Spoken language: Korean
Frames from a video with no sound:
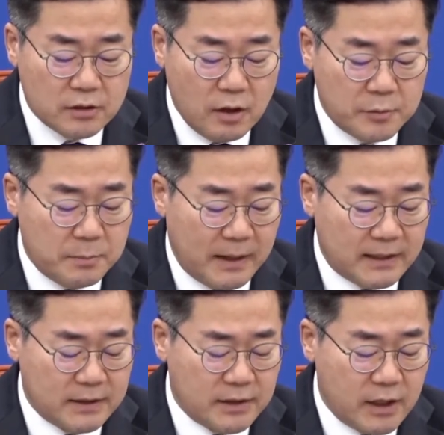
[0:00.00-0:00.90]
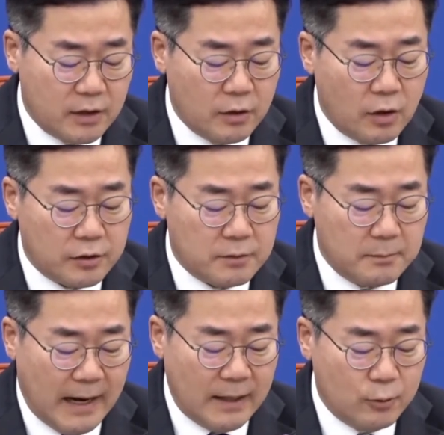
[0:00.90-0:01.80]
특검을 받아들이는
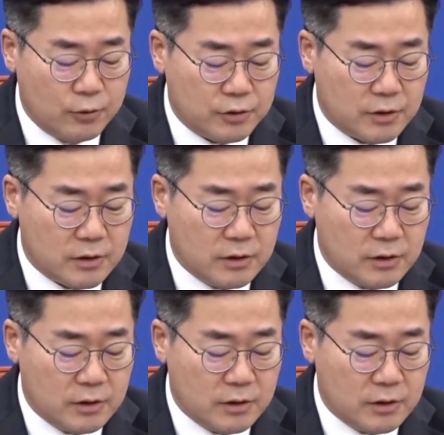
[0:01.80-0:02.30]
것 말고는